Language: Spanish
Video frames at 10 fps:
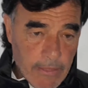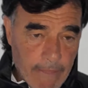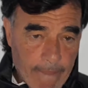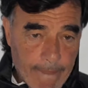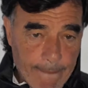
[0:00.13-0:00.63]

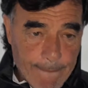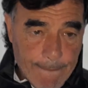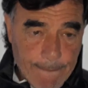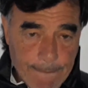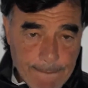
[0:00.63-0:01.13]
Eh,
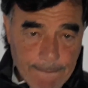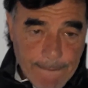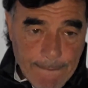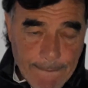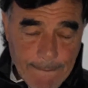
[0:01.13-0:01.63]
primero
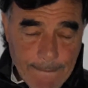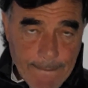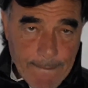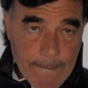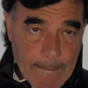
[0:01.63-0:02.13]
preguntarte
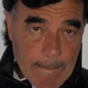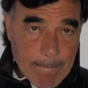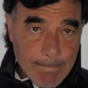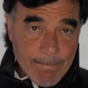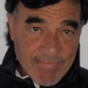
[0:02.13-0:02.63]
cómo están desde
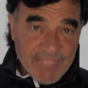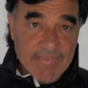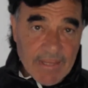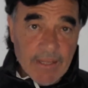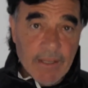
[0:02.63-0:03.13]
lo físico,
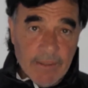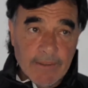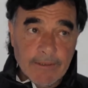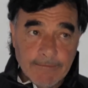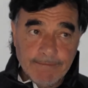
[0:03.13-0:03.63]
¿no?
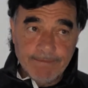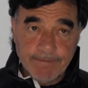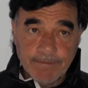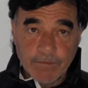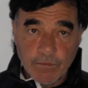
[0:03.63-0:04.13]
Después de
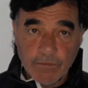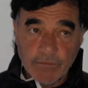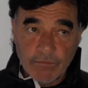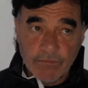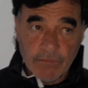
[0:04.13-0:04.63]
tan poco
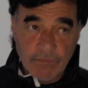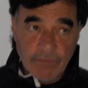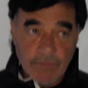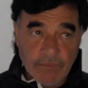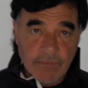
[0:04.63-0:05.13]
tiempo de
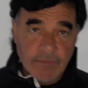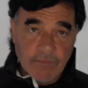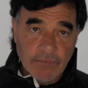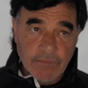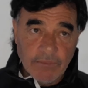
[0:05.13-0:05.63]
recuperación de
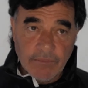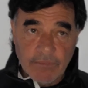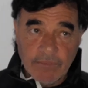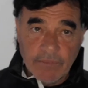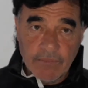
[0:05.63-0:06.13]
un partido a
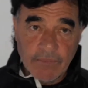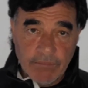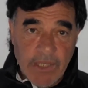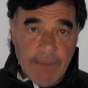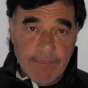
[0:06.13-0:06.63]
otro.
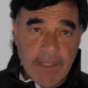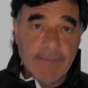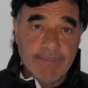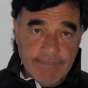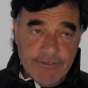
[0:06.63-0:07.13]
Bien,
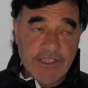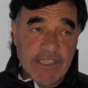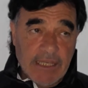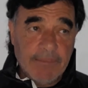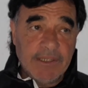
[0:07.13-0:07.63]
bien,
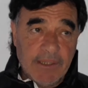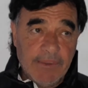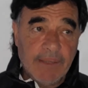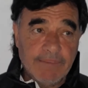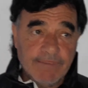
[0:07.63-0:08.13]
físicamente
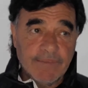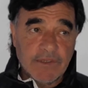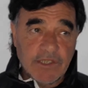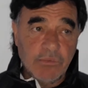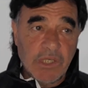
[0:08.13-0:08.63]
bien.
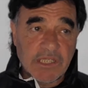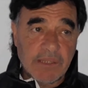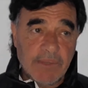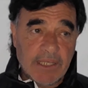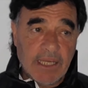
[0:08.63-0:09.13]
Hicimos una
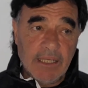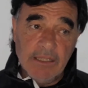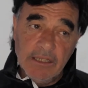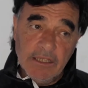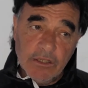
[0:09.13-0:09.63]
semana
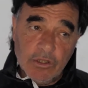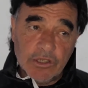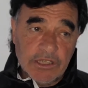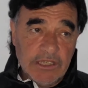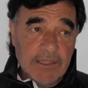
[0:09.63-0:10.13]

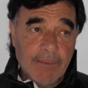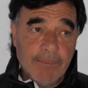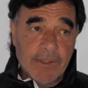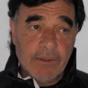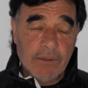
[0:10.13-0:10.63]
cortita,
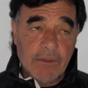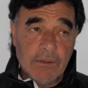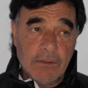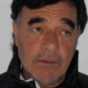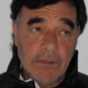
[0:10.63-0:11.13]

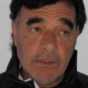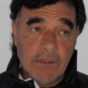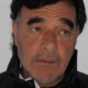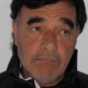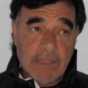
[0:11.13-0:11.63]
pero
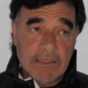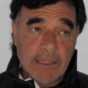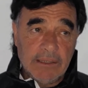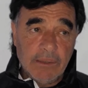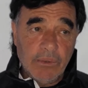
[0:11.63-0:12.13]

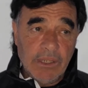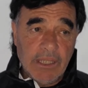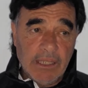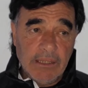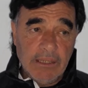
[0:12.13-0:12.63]
bastante
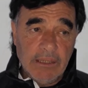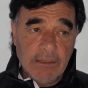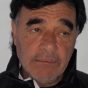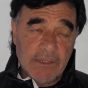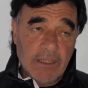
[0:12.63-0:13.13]
buena
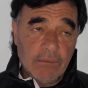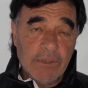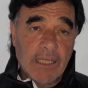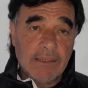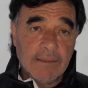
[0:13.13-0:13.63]
y, bueno,
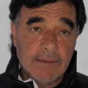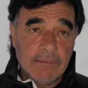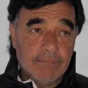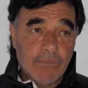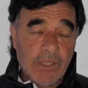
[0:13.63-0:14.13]
algunas
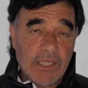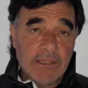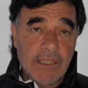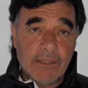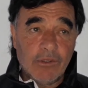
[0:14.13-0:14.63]

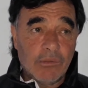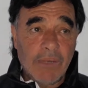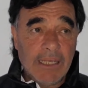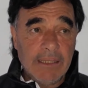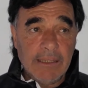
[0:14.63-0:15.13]
molestias
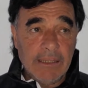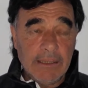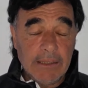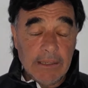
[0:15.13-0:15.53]
normales de,